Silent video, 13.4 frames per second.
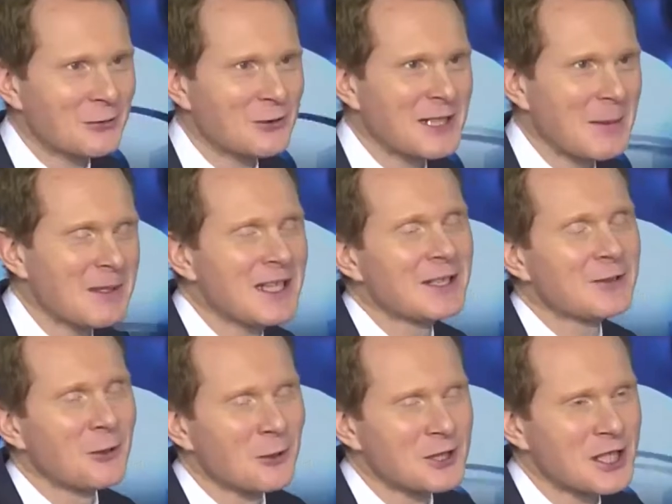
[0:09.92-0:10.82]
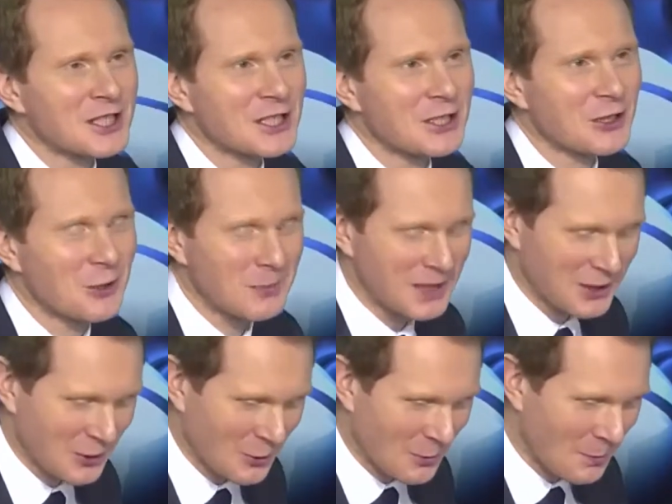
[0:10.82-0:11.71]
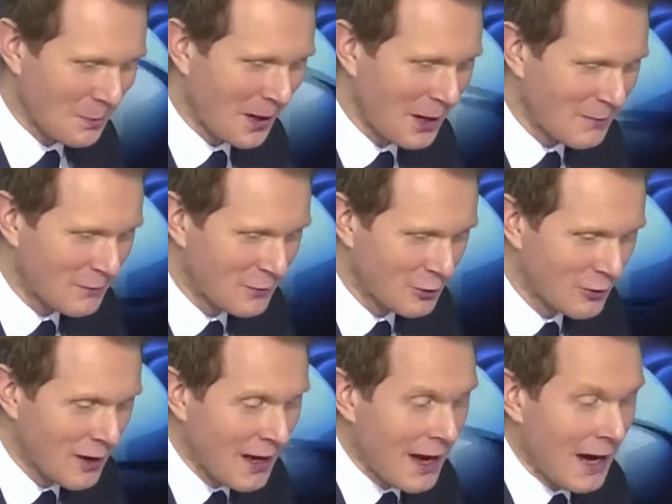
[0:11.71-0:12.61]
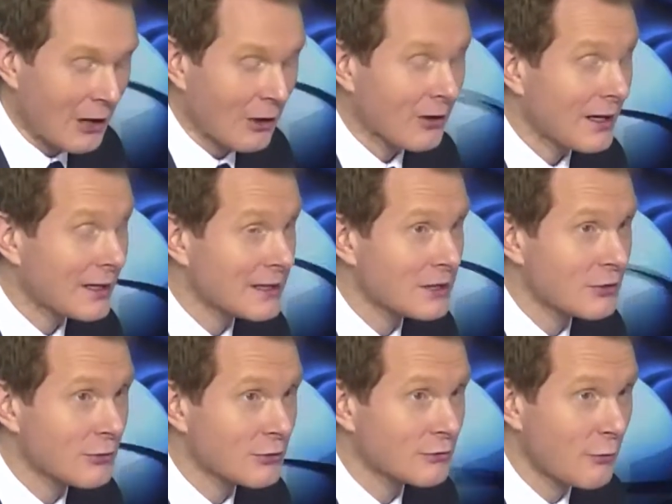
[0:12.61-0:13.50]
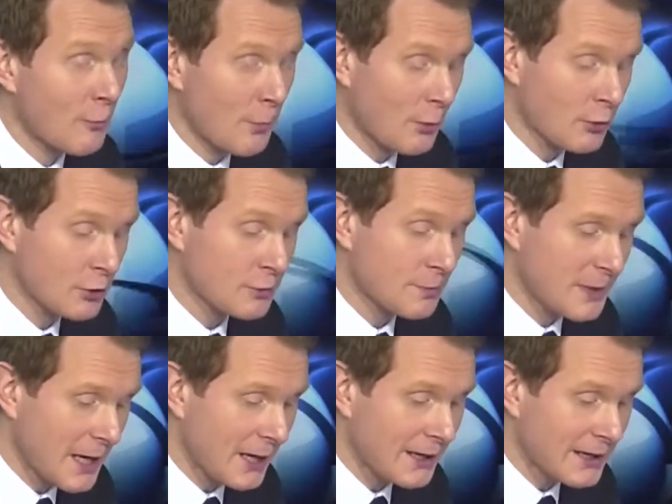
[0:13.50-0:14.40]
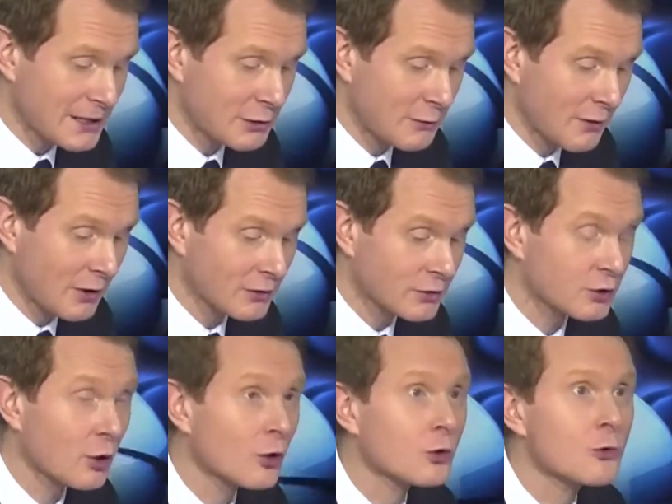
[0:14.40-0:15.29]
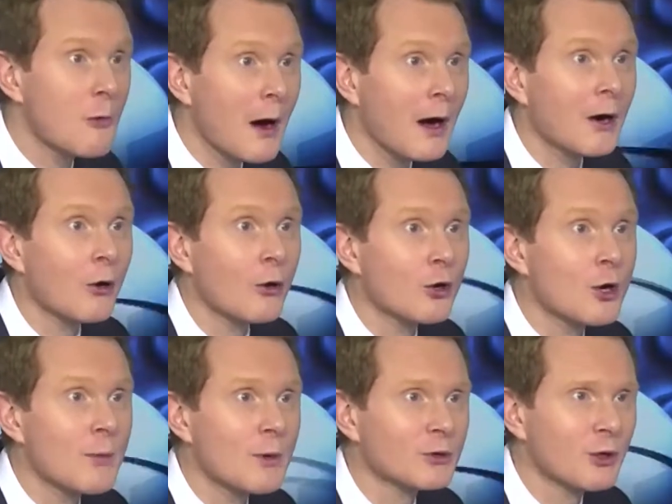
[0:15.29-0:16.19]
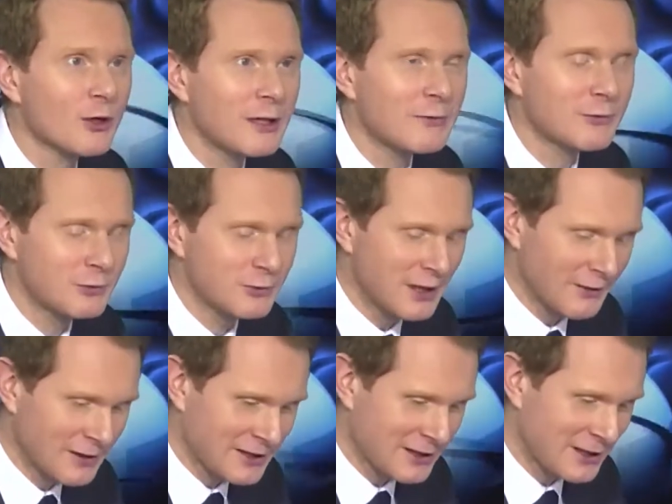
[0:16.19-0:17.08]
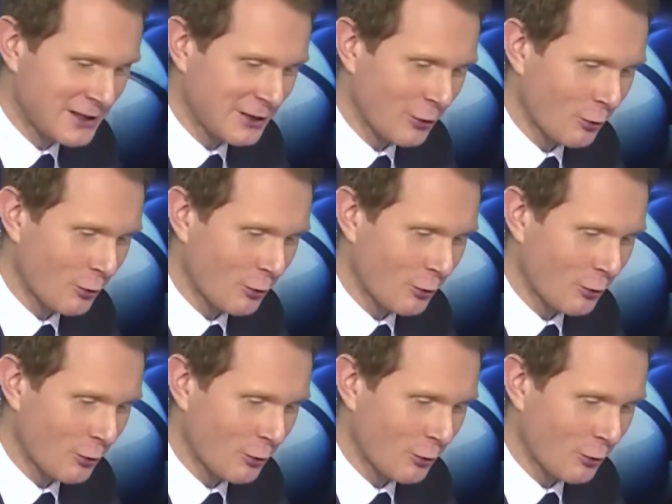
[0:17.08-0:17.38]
du cabinet de recherche économique euh, PrimeView. Alors la question que je vous pose, Pierre, est la suivante. Dans quoi recommanderiez-vous d'investir